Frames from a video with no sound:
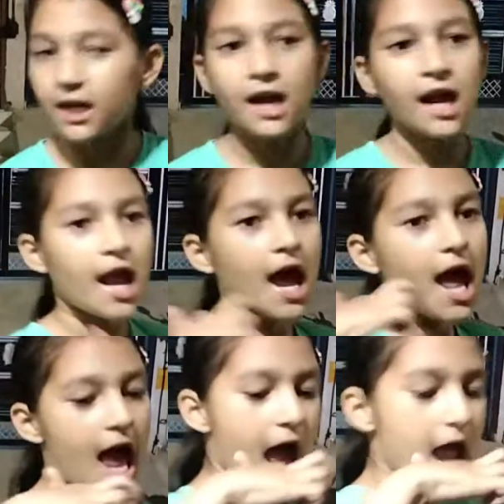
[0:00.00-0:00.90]
है वो घाव
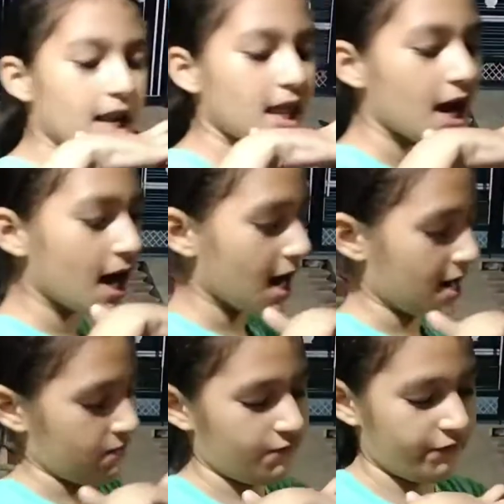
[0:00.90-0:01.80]
अभी एक
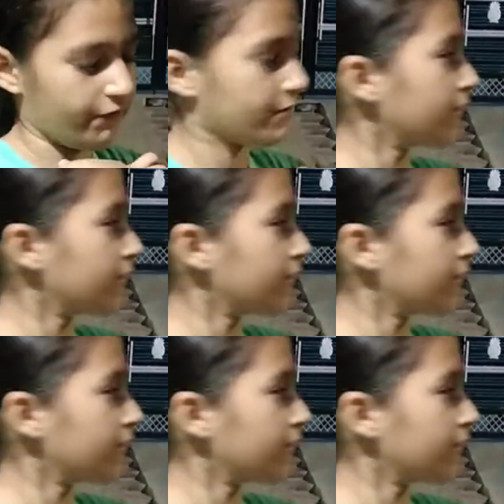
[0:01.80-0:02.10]
हफ़्ते की दवाई